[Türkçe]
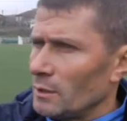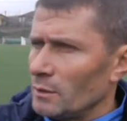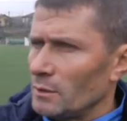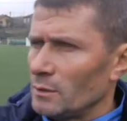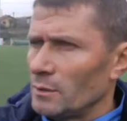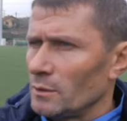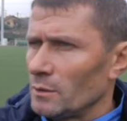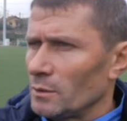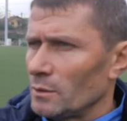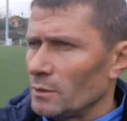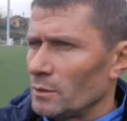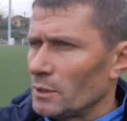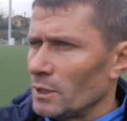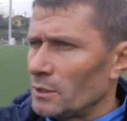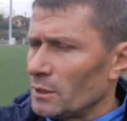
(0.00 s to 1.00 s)
ee,
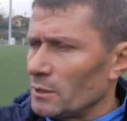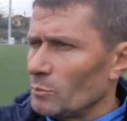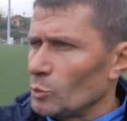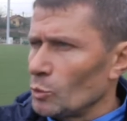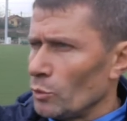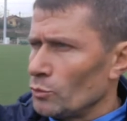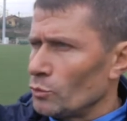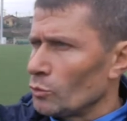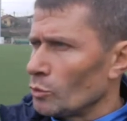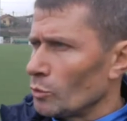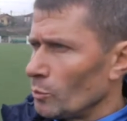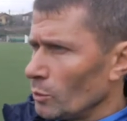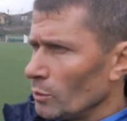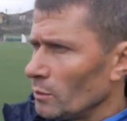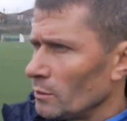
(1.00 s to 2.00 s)
getirdiğimiz oyuncu
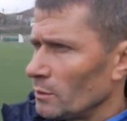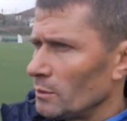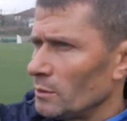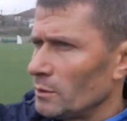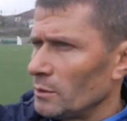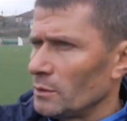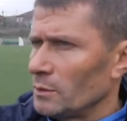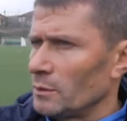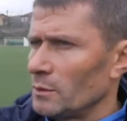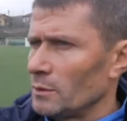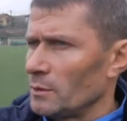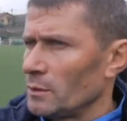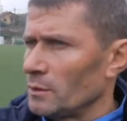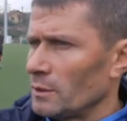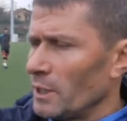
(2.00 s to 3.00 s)
grubu e,
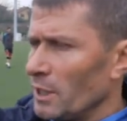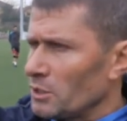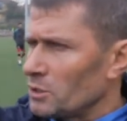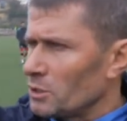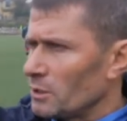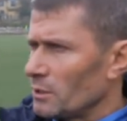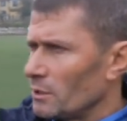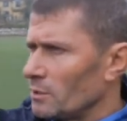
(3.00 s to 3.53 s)
genç,